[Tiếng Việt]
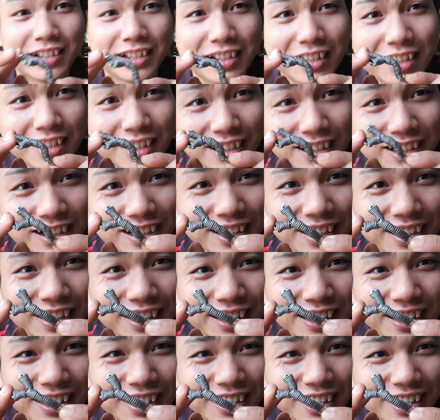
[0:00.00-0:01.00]
à, ờ,
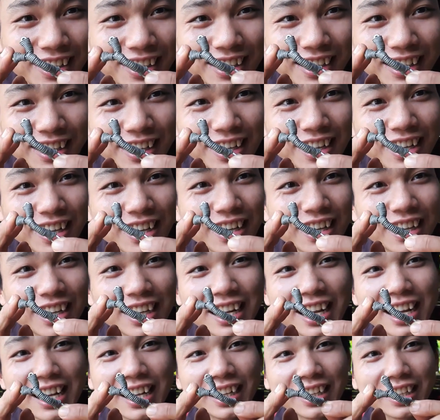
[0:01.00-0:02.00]
cây
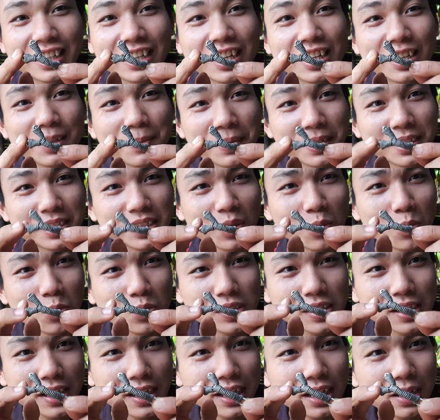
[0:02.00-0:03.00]
náo này hơi bị xấu
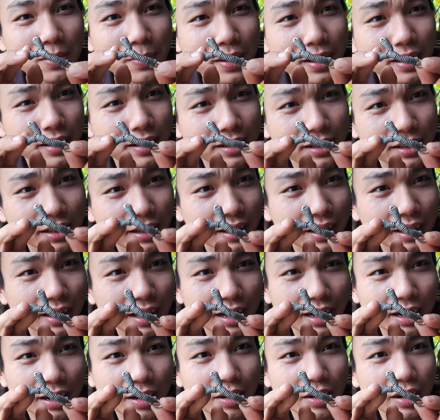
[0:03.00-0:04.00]
xí các bạn đây
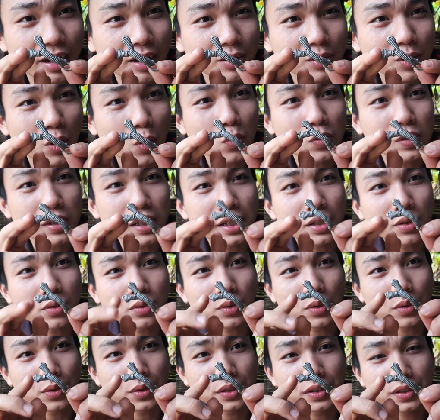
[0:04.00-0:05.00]
đây cây náo xấu xí của
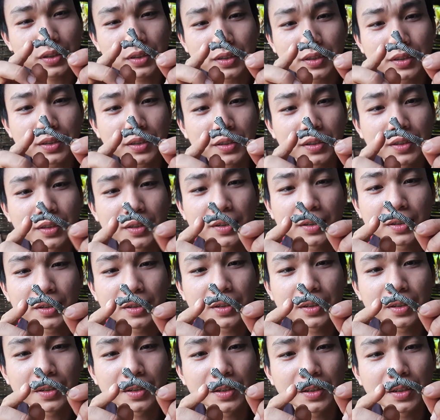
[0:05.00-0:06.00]
tôi
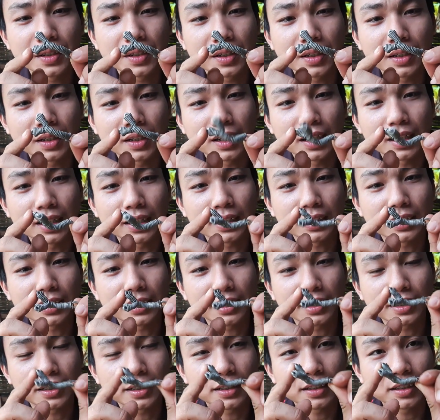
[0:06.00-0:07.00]
đấy
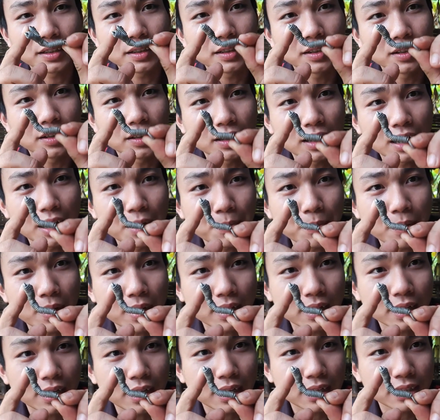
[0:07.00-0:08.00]
được làm
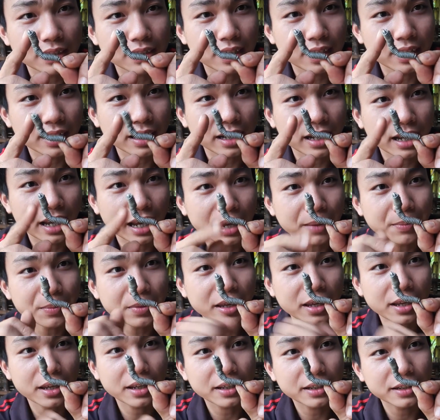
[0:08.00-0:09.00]
bằng à, sợi dây kẽm
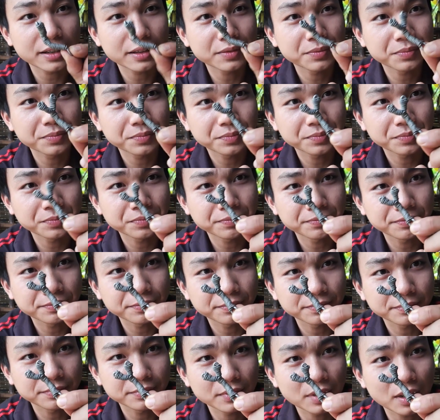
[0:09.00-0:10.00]
nha
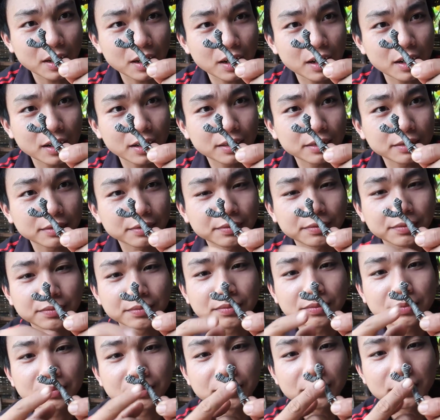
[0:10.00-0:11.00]
đó.
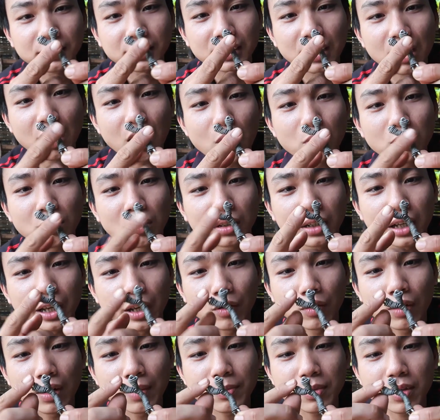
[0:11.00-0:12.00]
nó không được
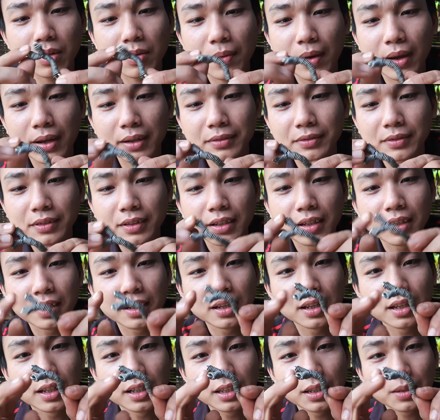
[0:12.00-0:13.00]
đều lắm cho các bạn
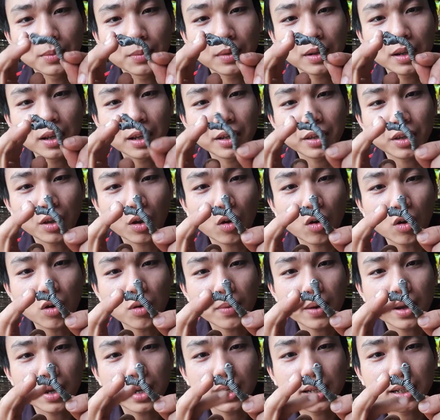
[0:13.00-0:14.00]
nhưng mà nó hơi nhỏ các
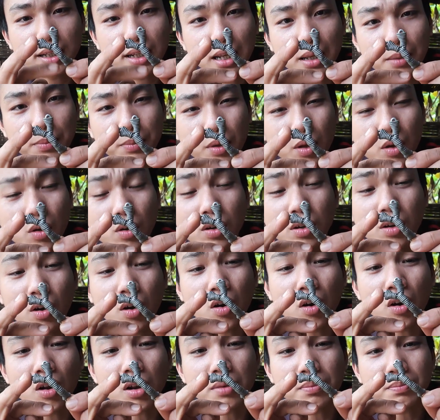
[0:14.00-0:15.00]
bạn ơi làm nhỏ
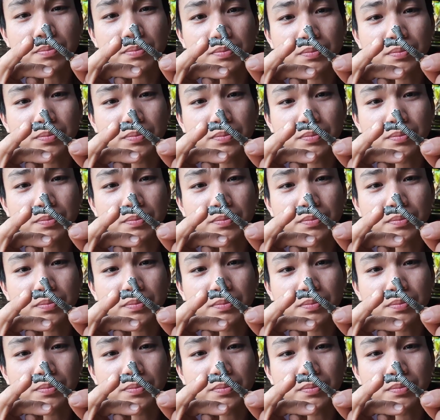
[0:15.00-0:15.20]
khó lắm